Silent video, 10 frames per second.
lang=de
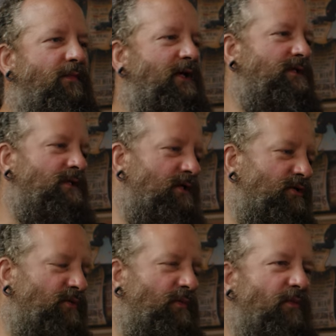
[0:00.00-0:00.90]

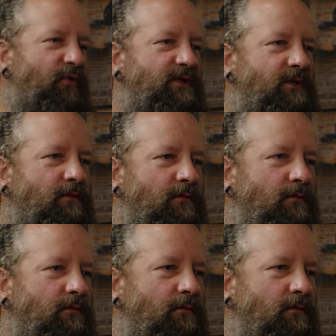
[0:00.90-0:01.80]
medizinisch wie beim Ötzi?
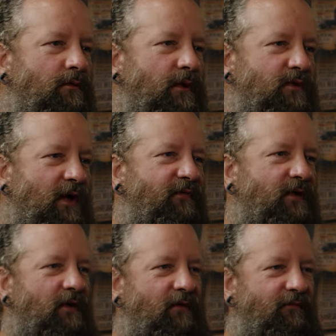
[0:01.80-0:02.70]
Also auch wieder